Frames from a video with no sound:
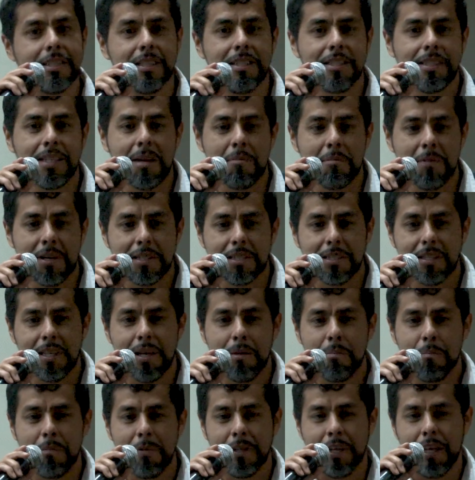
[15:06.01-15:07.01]
sistemas
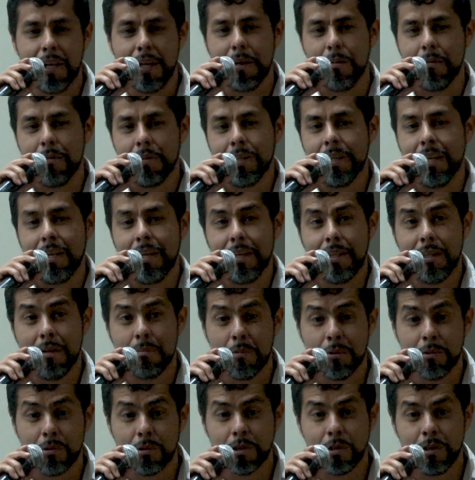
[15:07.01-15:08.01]
de,
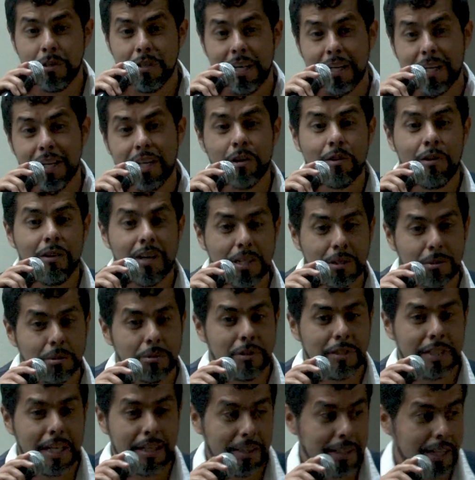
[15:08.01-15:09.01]
producción agrícola
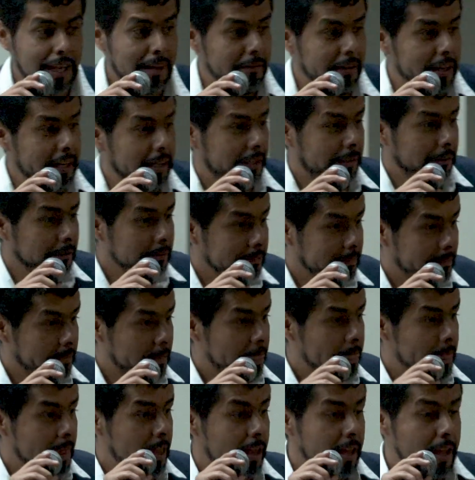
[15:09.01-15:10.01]
sustentable. ¿no?
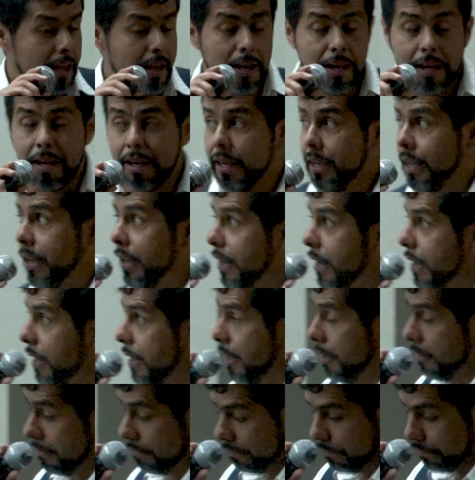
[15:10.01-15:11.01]

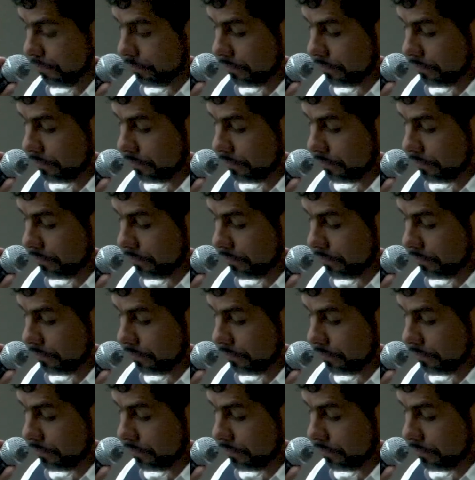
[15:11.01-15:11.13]
Eh,